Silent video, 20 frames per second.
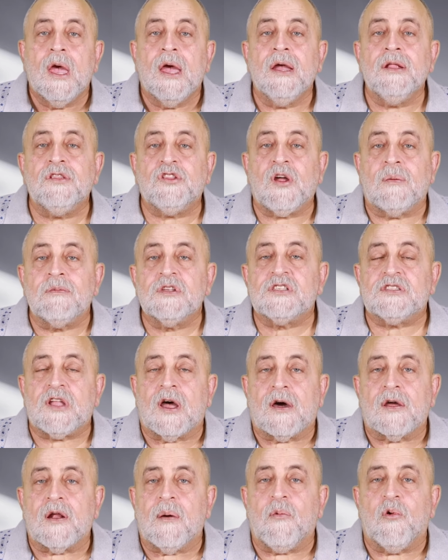انت
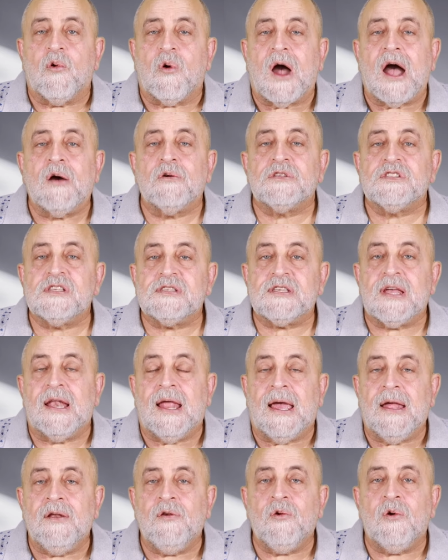مستغربه وعاوز تسال
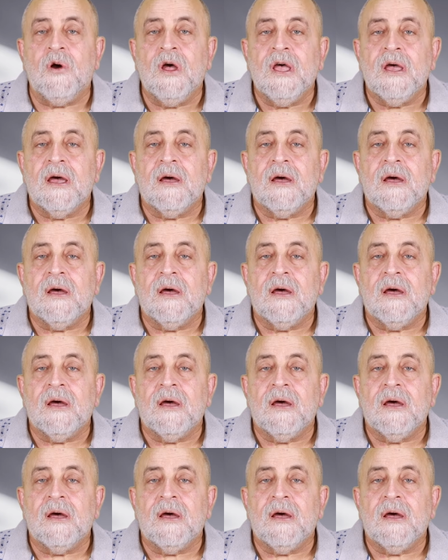عنه